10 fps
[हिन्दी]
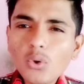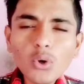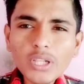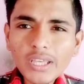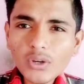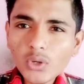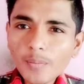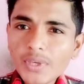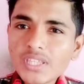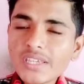गोलियों
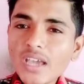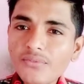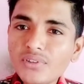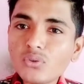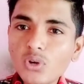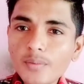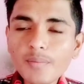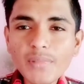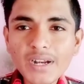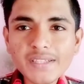के पीछे या फिर कोई
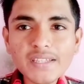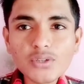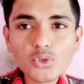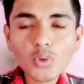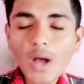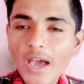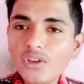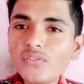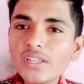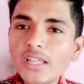भी मेडिसिन जो
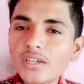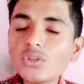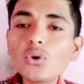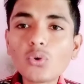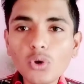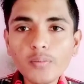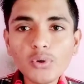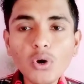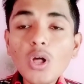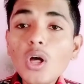आयुर्वेदा की हो कोई
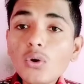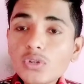भी हो